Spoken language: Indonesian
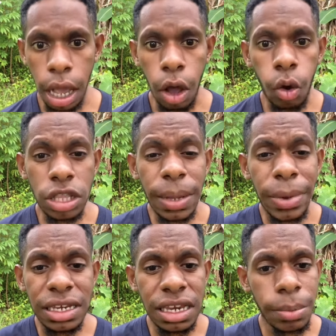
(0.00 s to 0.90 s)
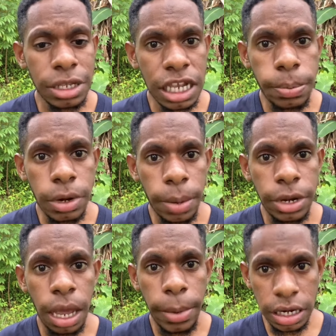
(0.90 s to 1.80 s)
Kota Madinah menjadi
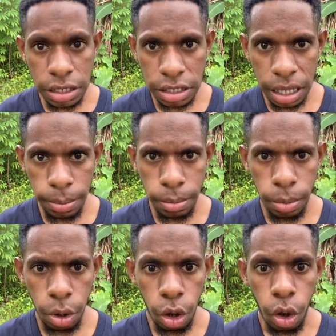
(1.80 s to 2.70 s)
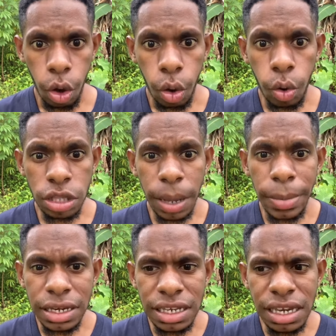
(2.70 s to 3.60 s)
peradaban Islam. Kota
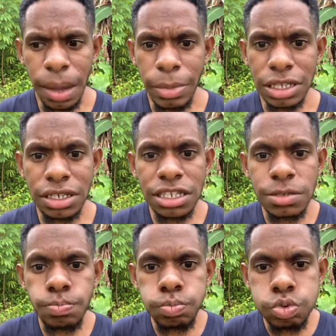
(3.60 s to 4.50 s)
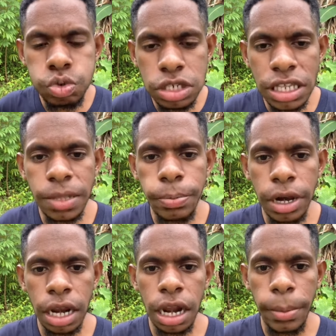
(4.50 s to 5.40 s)
Madinah menjadi pusat
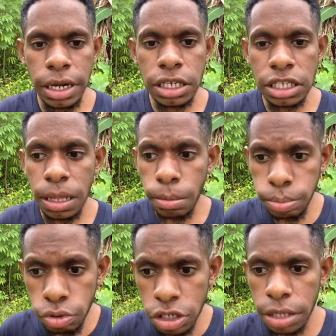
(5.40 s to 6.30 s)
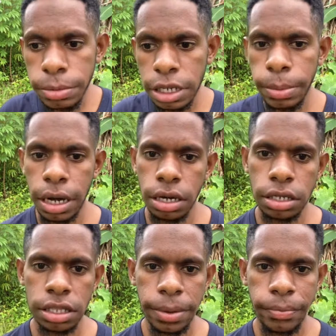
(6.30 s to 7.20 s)
peradaban Islam, pusat penyebaran
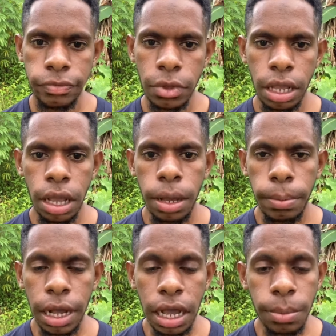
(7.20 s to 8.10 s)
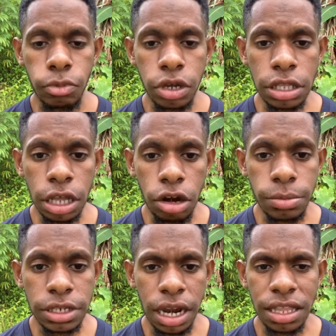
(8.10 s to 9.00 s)
Islam. Maka mungkin kalau
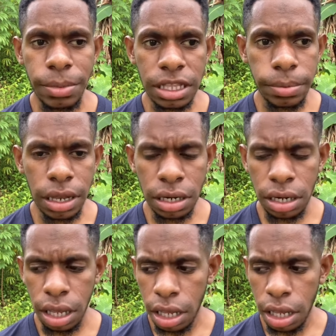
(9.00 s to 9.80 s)
misalnya teman-teman